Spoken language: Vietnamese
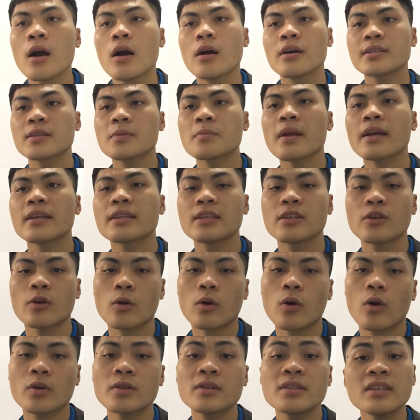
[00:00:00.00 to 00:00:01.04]
ở trong này thì nó
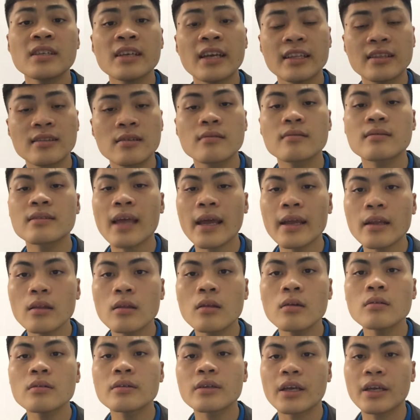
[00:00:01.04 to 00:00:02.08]
có những cái thử thách
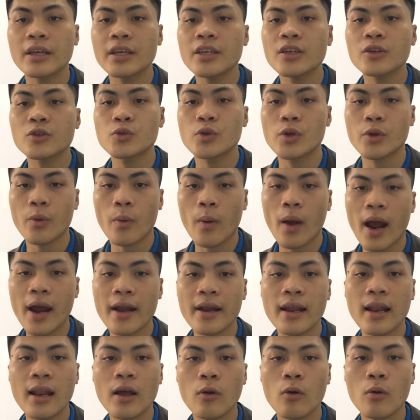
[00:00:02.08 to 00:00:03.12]
thức để khi được chuyển hóa
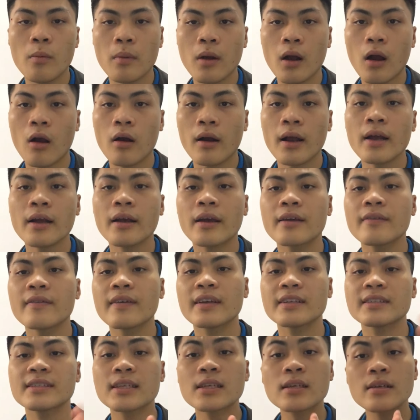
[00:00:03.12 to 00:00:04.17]
đấy là gồm có các cái
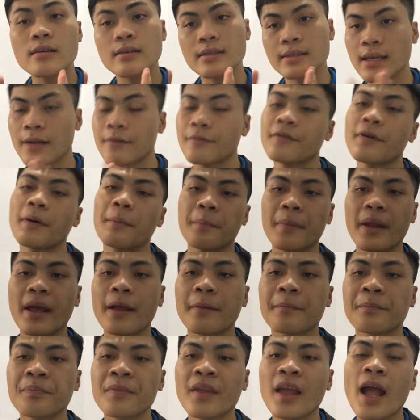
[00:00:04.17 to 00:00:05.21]
về chất lượng sản phẩm này
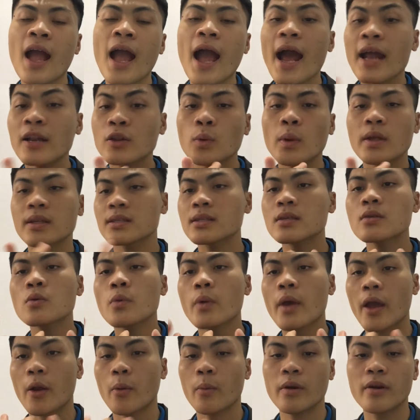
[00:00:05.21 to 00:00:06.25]
an toàn sức
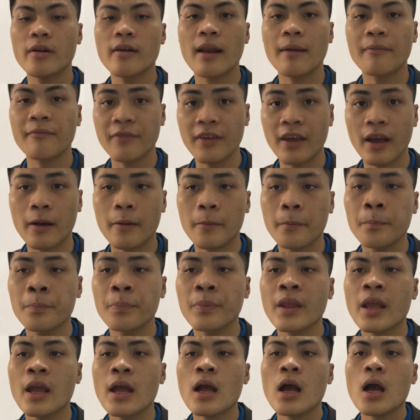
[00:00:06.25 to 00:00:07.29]
khỏe của nơi làm việc
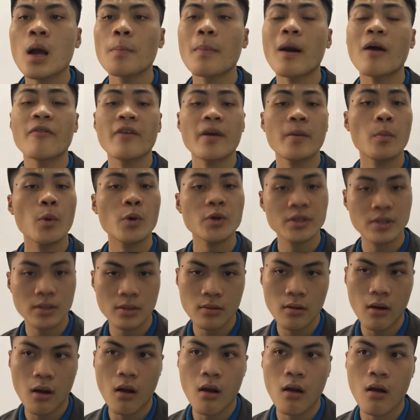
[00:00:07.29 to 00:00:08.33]
bảo vệ môi
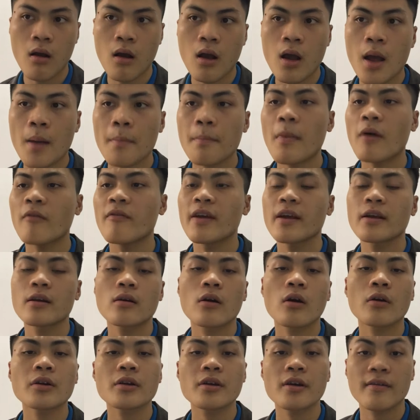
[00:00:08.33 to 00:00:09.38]
trường bảo vệ
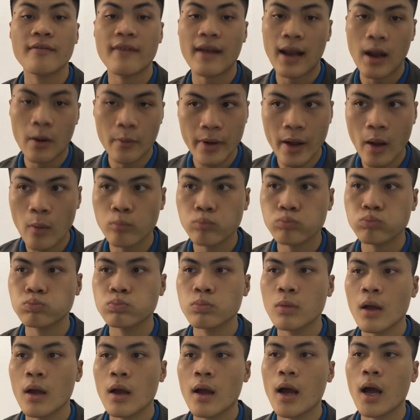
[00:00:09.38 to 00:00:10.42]
con người và lao động
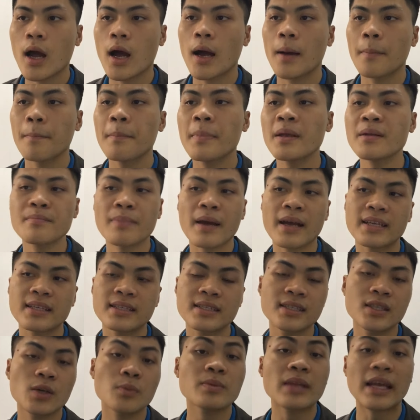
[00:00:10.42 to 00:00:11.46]
uh, minh bạch
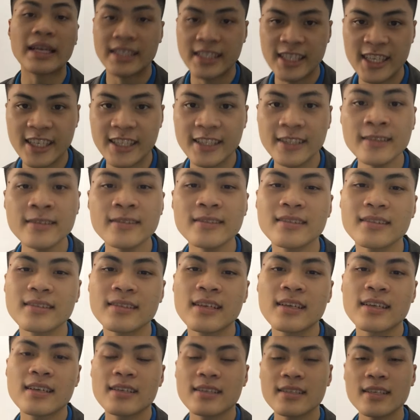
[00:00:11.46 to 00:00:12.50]
trong tài chính
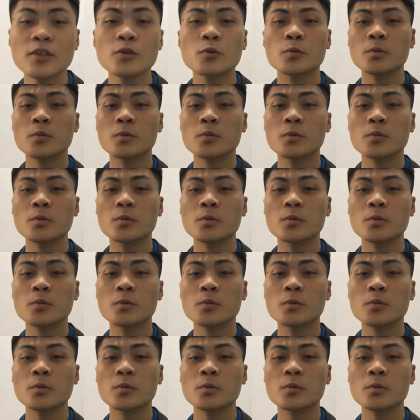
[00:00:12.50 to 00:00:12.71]
trách